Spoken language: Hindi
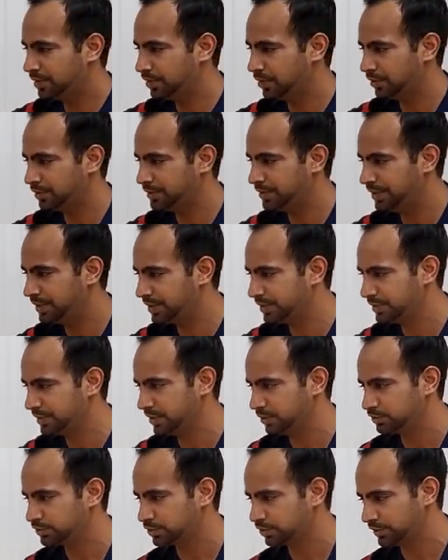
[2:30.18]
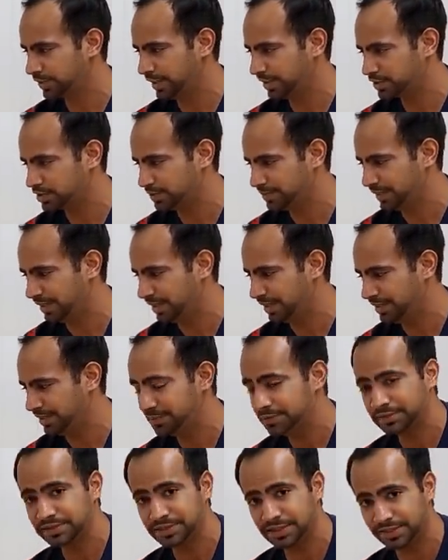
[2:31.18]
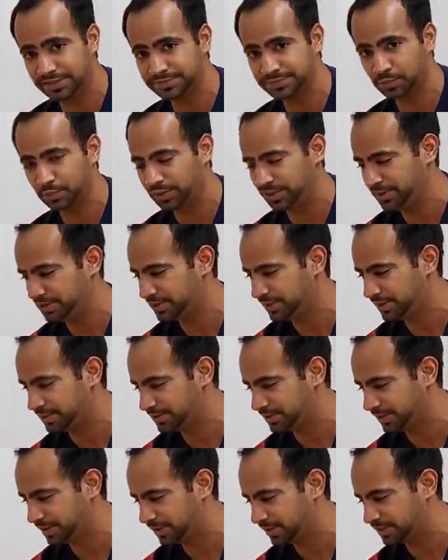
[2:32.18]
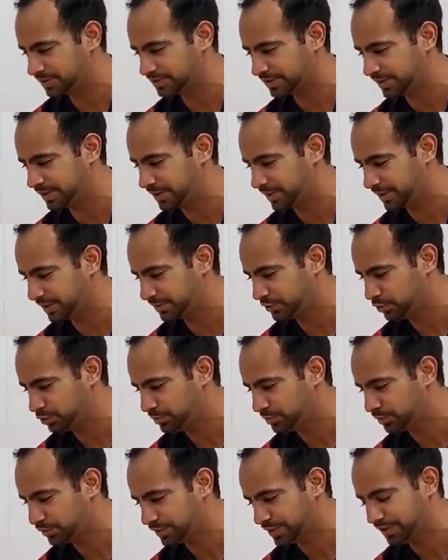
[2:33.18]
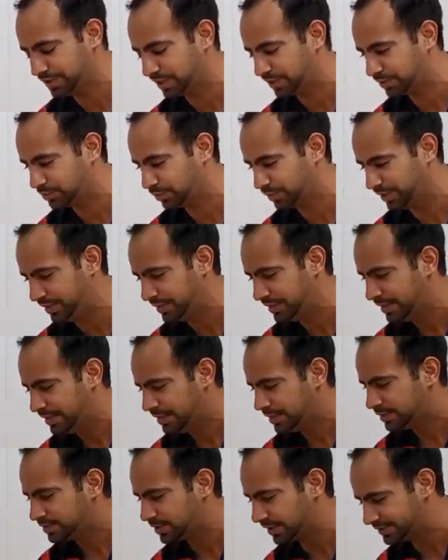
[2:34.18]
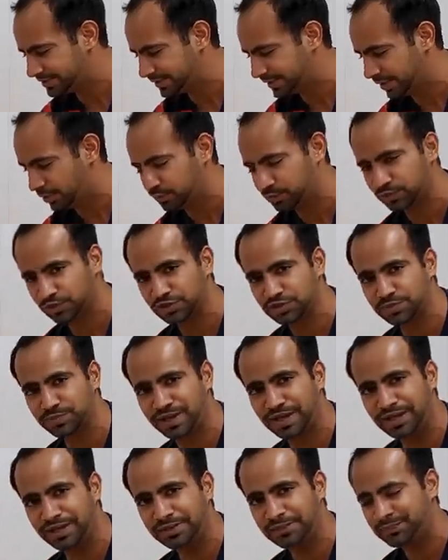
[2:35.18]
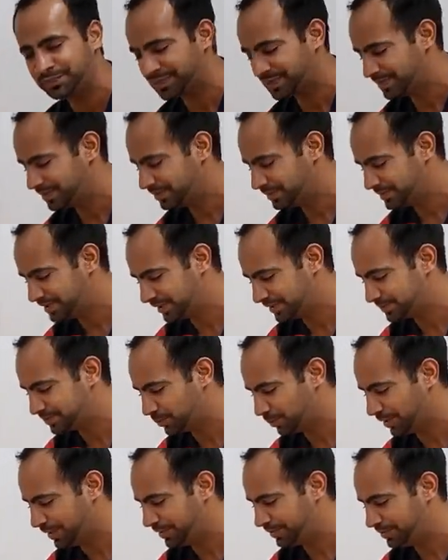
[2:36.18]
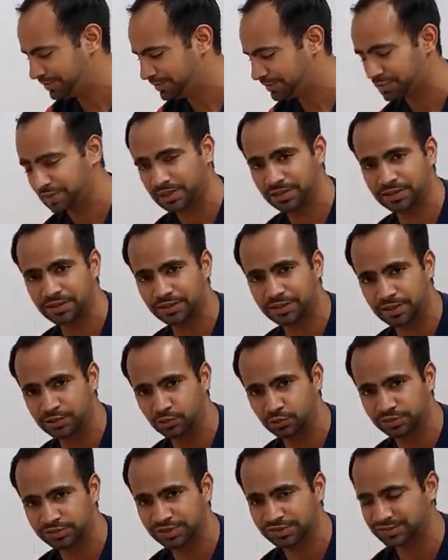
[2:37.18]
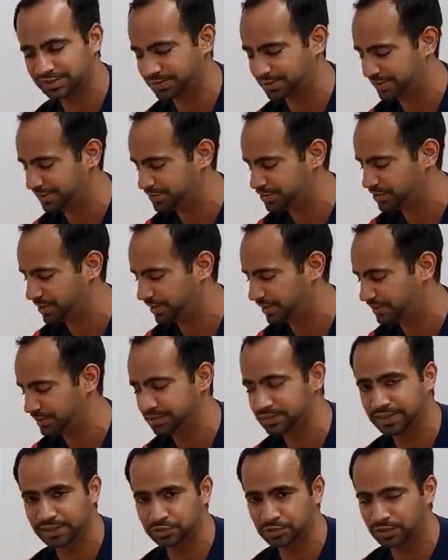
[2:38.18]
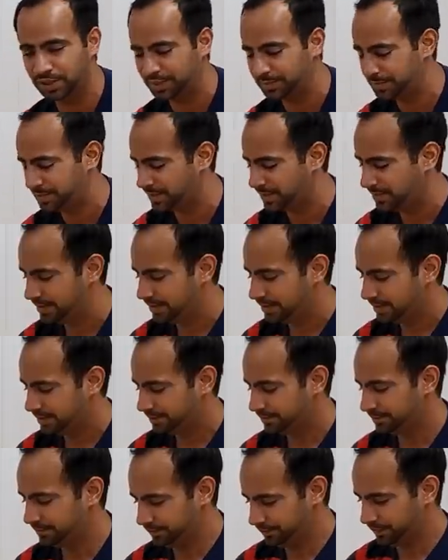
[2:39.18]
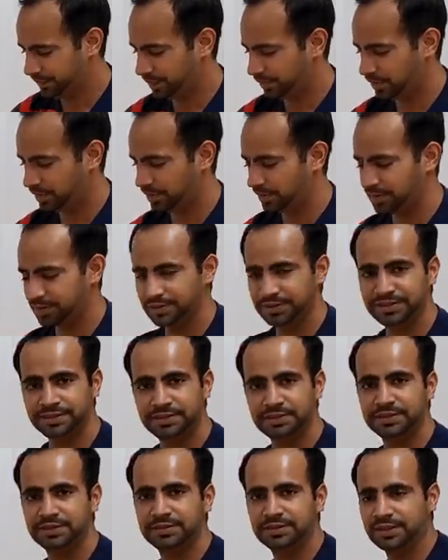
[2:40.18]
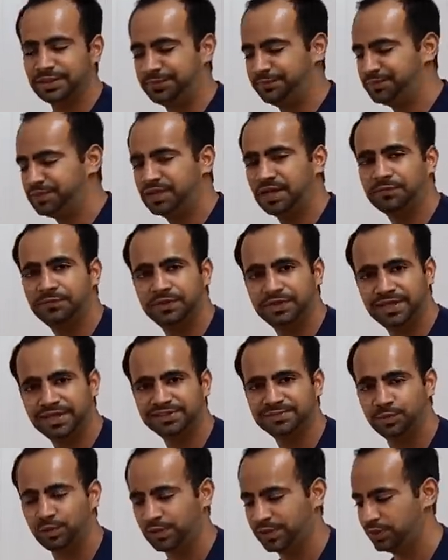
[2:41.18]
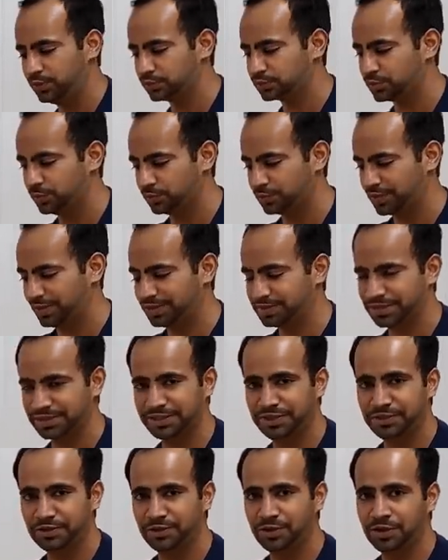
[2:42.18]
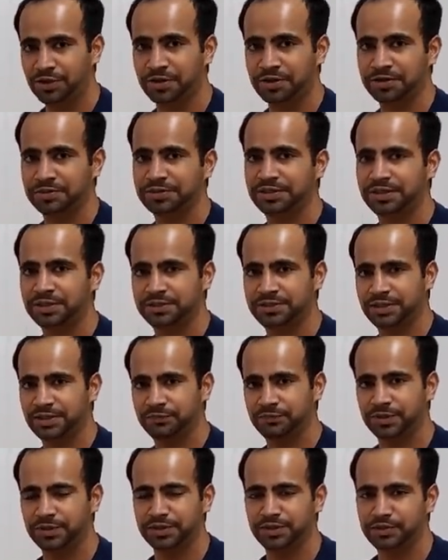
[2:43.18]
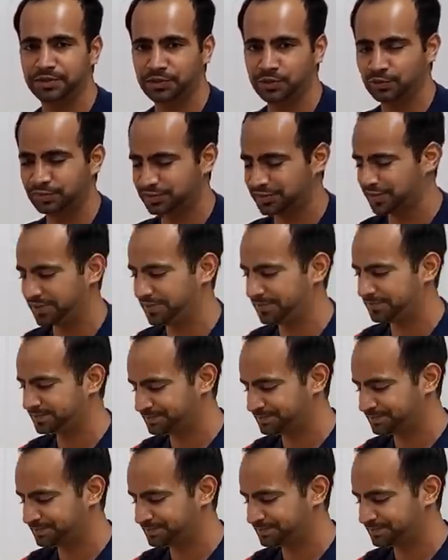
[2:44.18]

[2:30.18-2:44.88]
और धीरे धीरे उसको डायरेक्शन में लाए यस बोले धीरे धीरे अगर सही कर रहे तो मुट्ठी ना खोले जैसे डाउन पोजिशन में आए यस बोले क्लिकर का यूज़ कर सकते हैं या तो आप और या फिर यस बोल के उसको ट्रीट दे दें और धीरे धीरे वर्ड इंट्रोड्यूस करें